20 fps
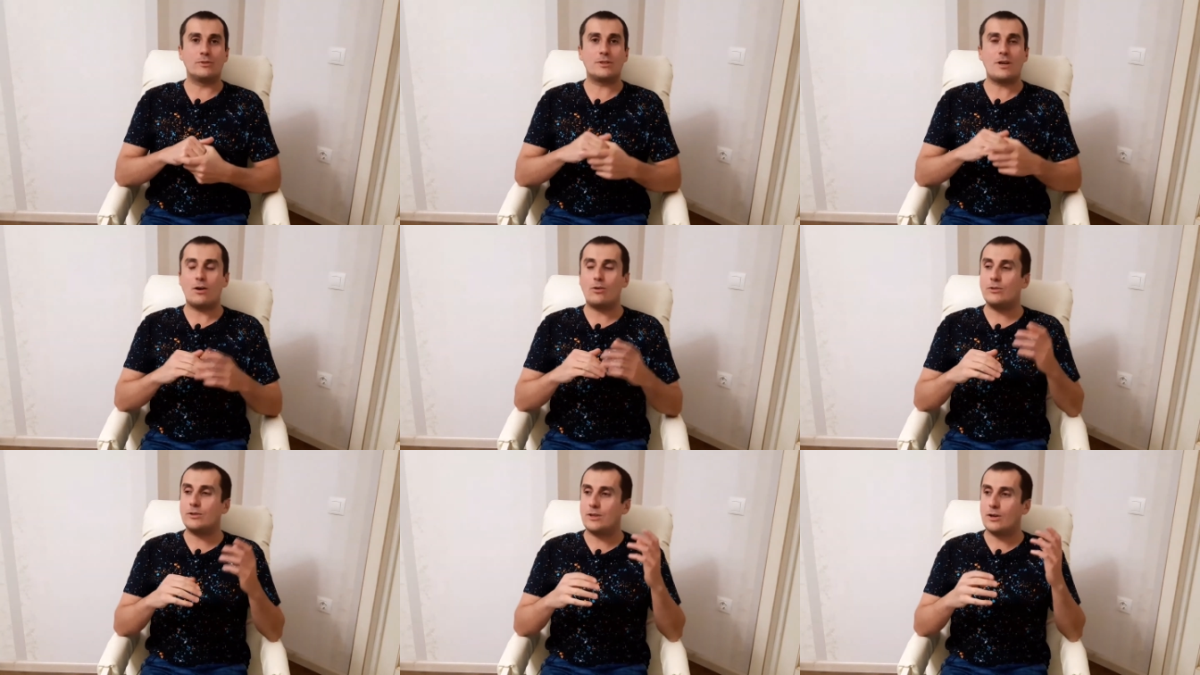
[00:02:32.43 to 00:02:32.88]
вот
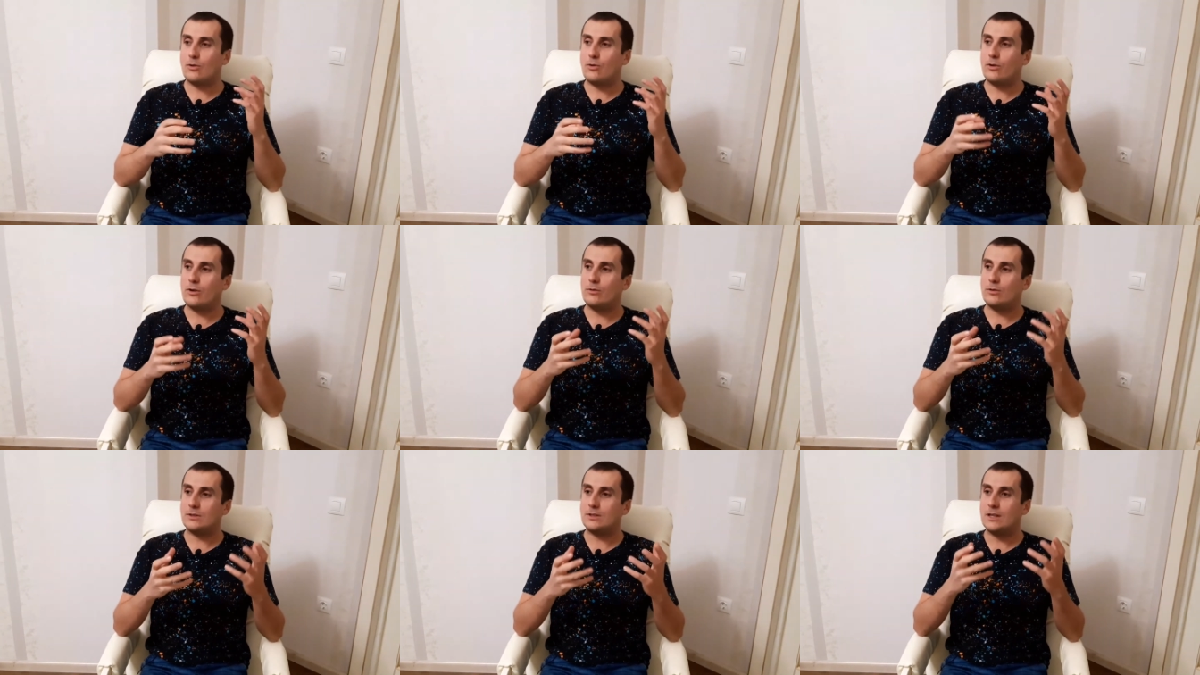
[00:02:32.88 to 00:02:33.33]
какой
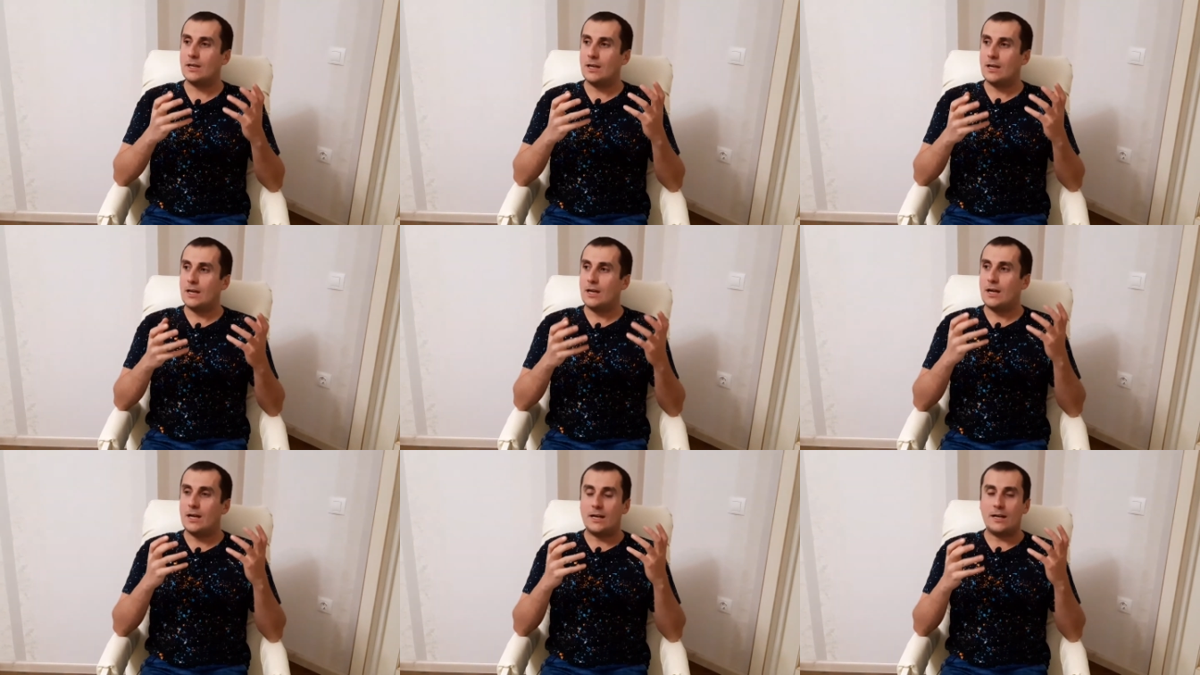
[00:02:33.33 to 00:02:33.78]
такой вот
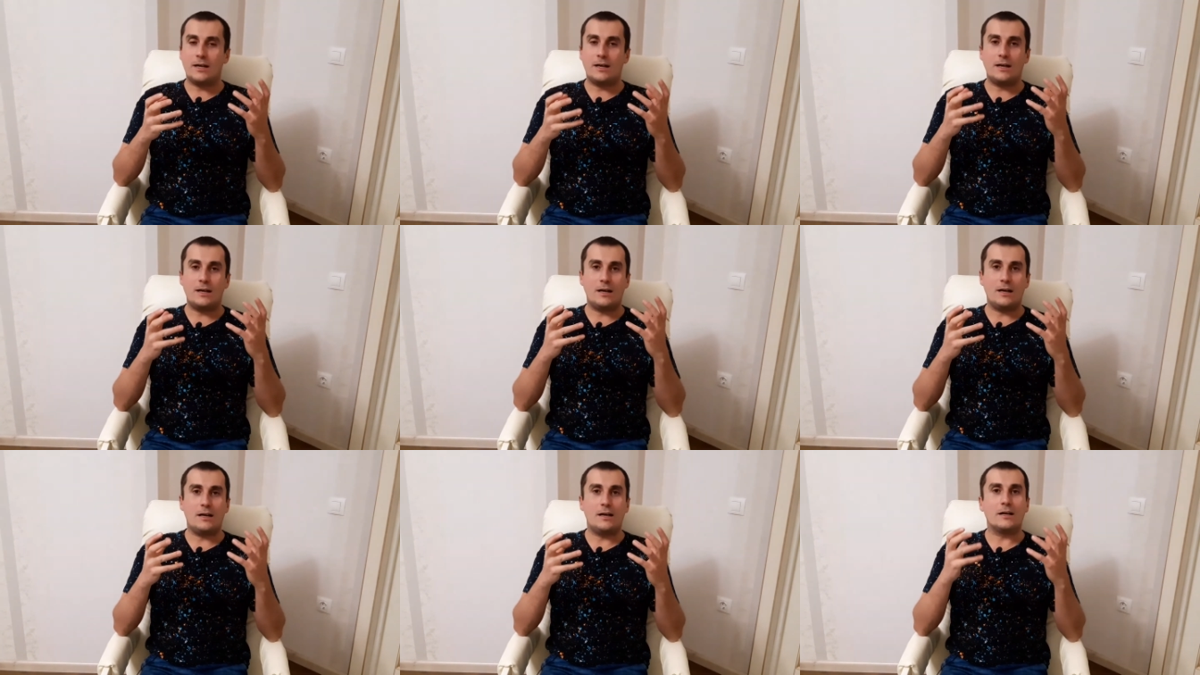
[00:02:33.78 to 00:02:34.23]

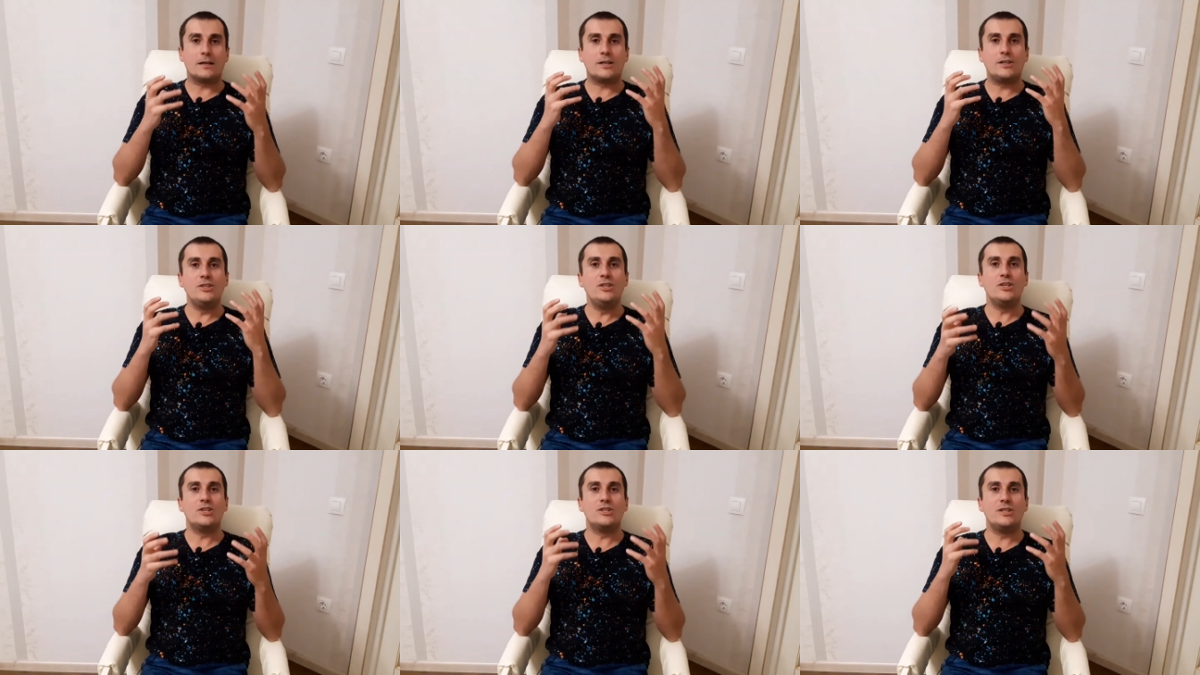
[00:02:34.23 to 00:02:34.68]
э,
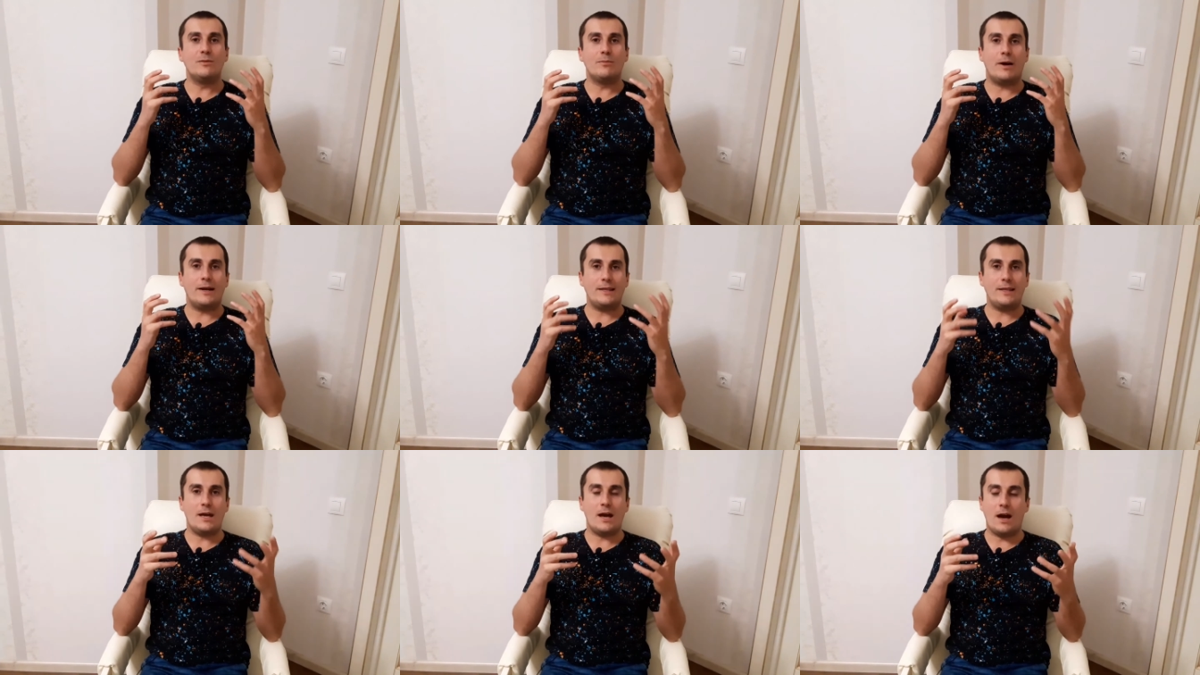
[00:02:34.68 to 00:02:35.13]
книжный
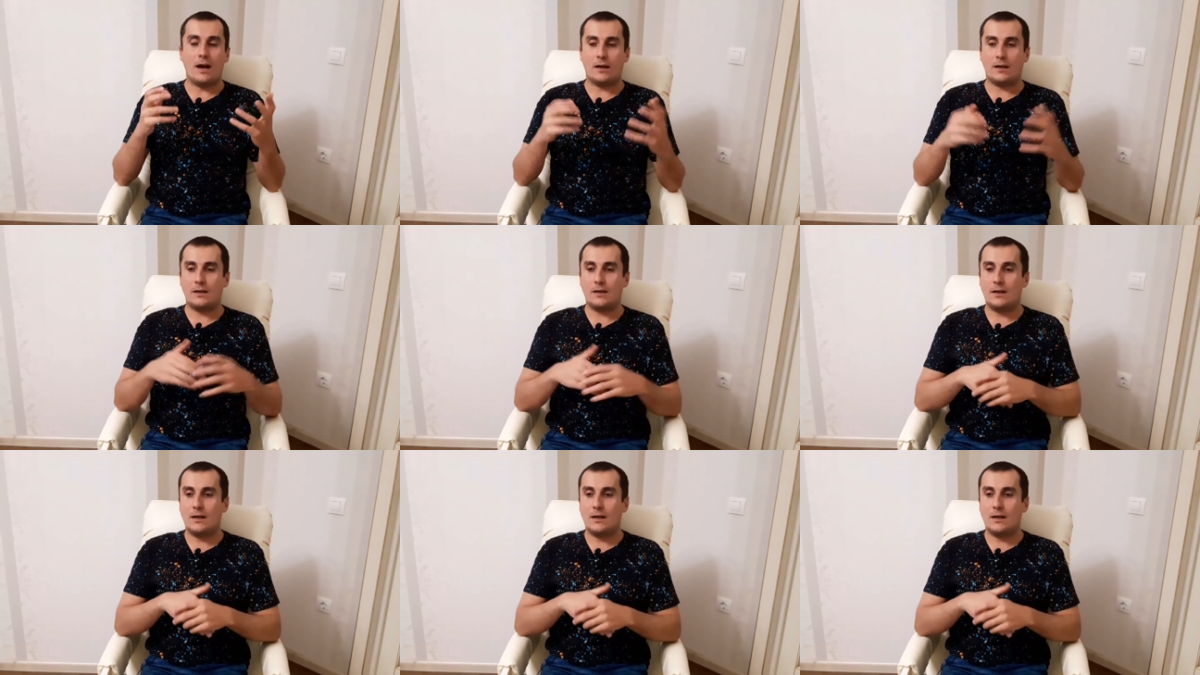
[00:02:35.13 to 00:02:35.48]
маньяк.